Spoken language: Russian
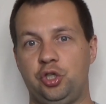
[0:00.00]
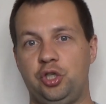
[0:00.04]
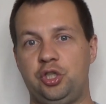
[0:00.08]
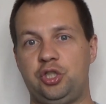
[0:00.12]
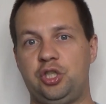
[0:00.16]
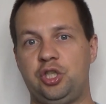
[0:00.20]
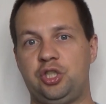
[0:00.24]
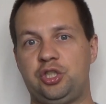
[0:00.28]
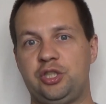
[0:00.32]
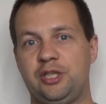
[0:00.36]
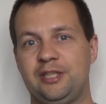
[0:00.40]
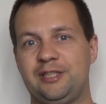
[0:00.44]
И
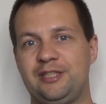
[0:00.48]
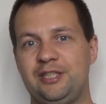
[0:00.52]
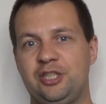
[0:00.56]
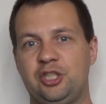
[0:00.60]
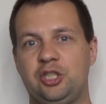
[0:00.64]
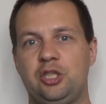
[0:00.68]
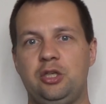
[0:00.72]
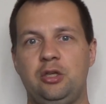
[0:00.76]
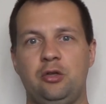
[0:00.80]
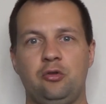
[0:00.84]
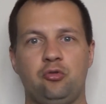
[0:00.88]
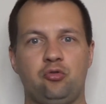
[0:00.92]
сейчас не
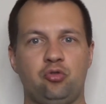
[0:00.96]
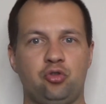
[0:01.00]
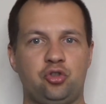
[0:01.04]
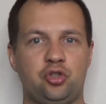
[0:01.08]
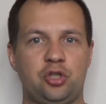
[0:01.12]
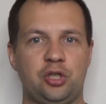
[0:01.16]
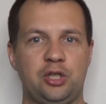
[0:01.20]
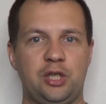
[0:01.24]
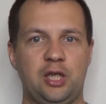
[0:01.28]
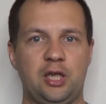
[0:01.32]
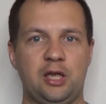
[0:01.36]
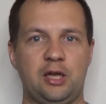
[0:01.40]
жалею то,
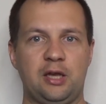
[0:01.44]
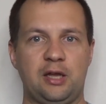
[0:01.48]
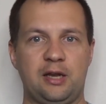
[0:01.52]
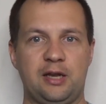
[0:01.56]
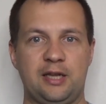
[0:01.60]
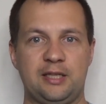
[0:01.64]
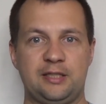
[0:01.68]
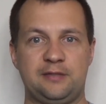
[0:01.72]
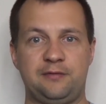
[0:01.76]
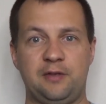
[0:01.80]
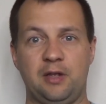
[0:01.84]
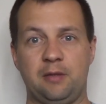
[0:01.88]
что я их
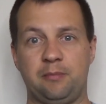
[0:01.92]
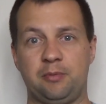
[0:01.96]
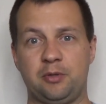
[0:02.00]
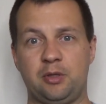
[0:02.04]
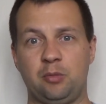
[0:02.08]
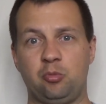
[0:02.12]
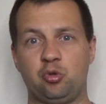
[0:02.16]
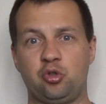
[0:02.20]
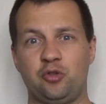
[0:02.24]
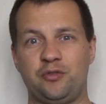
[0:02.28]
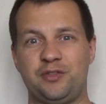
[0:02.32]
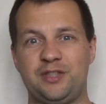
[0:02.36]
развеял,
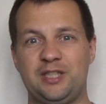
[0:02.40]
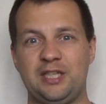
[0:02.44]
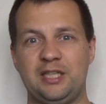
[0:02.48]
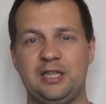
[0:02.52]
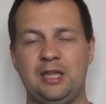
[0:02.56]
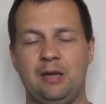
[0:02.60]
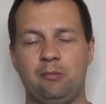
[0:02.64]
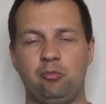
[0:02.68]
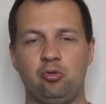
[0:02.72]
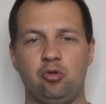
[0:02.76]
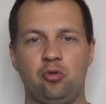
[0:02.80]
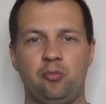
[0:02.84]
потому что
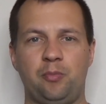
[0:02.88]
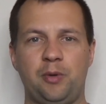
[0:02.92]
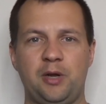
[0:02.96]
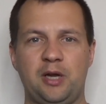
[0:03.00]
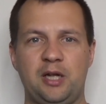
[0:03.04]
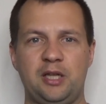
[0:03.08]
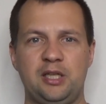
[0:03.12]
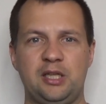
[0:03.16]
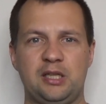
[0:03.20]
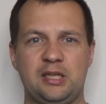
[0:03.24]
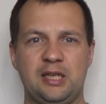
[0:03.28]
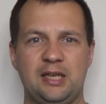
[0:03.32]
всегда будут
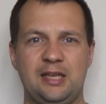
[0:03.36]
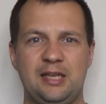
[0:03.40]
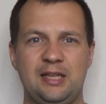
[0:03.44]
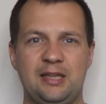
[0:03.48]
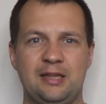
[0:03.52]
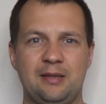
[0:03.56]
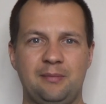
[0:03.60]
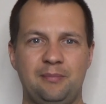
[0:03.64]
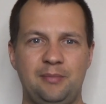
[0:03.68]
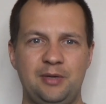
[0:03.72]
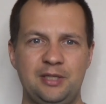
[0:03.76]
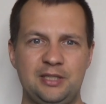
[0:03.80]
приходить
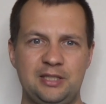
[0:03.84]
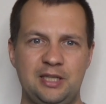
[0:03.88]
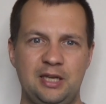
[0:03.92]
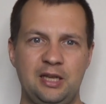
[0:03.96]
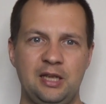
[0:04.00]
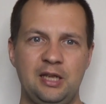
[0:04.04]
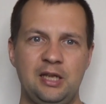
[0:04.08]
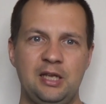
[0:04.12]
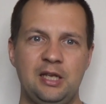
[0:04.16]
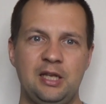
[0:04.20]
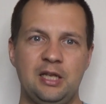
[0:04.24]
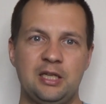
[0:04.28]
какие-то
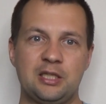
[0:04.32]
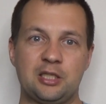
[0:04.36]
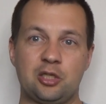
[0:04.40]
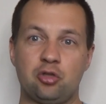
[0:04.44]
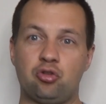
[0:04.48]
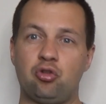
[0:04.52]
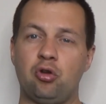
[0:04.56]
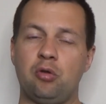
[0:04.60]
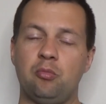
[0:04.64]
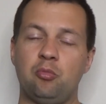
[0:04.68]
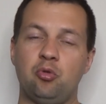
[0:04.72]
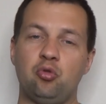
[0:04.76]
мысли, с
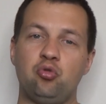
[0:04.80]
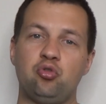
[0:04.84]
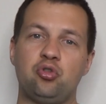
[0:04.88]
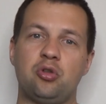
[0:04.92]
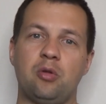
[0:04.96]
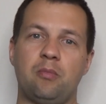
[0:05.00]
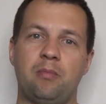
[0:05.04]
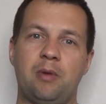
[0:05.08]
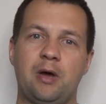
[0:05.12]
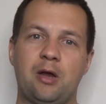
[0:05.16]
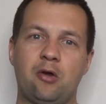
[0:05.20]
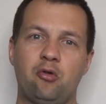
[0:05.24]
которыми
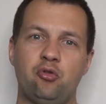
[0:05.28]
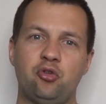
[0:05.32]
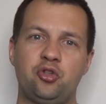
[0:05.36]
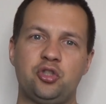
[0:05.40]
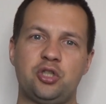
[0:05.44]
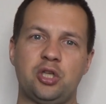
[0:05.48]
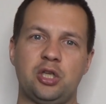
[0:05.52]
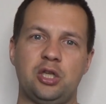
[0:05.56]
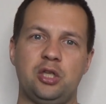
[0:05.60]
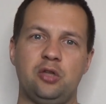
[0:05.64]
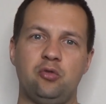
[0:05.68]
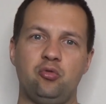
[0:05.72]
нужно
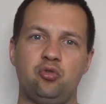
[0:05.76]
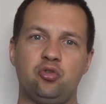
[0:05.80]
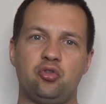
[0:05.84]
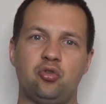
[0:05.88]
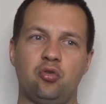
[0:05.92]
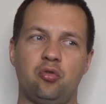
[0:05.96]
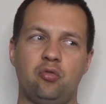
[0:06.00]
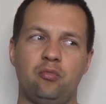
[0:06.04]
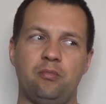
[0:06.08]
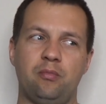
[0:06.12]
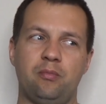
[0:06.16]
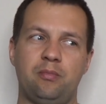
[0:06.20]
бороться и
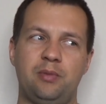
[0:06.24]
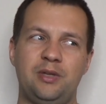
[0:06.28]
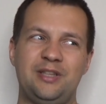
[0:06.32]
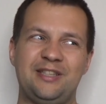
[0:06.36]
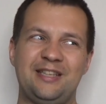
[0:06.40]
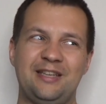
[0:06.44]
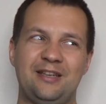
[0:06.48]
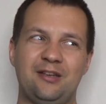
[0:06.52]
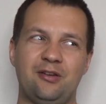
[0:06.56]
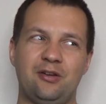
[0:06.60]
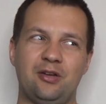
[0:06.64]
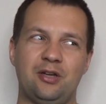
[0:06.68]
нужно
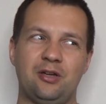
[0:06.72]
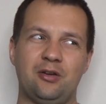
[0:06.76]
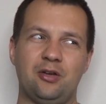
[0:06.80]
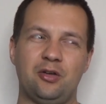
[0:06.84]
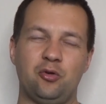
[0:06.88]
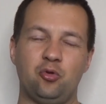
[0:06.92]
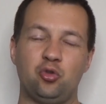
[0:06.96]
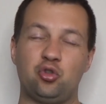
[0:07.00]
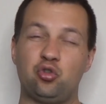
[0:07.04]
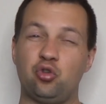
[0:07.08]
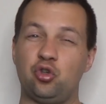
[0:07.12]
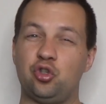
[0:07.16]
быть
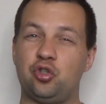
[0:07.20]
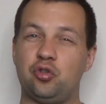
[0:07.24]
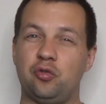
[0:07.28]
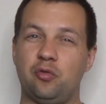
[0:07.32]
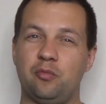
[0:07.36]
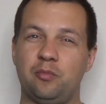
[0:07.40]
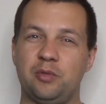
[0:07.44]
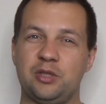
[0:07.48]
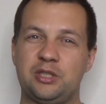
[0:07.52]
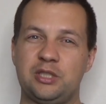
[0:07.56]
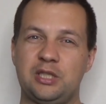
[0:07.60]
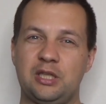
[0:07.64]

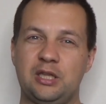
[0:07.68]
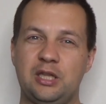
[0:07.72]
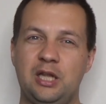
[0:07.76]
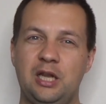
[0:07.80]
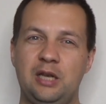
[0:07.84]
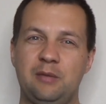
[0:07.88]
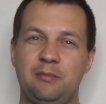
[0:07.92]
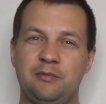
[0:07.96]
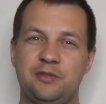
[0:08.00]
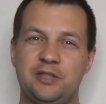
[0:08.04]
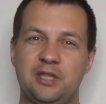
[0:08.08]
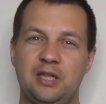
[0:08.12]
устойчивым
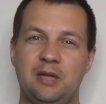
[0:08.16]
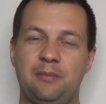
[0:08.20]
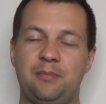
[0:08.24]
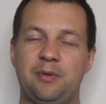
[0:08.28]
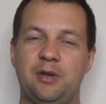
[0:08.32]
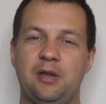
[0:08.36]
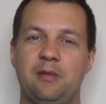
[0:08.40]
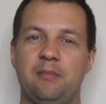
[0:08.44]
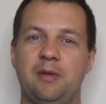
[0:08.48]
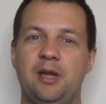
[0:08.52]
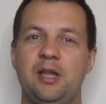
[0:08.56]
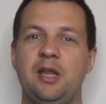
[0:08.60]
эмоциональным всегда
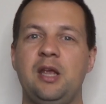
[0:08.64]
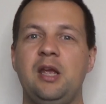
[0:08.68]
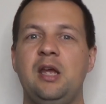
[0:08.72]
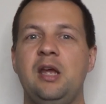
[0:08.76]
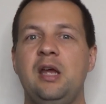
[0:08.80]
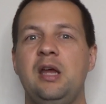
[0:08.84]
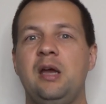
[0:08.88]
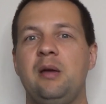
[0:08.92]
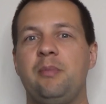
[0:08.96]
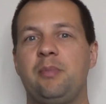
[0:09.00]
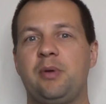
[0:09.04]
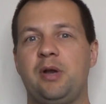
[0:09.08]
принимать
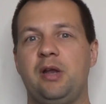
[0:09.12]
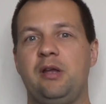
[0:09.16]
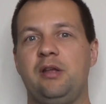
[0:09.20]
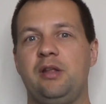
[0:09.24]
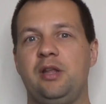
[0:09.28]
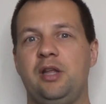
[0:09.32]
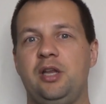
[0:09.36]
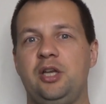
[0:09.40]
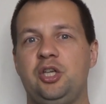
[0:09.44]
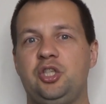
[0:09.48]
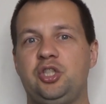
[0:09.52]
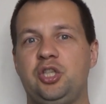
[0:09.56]

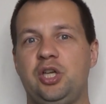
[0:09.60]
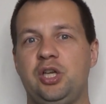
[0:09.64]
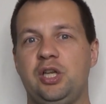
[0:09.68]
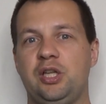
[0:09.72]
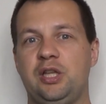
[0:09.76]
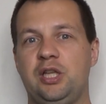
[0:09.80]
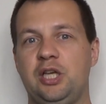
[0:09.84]
правильное решение.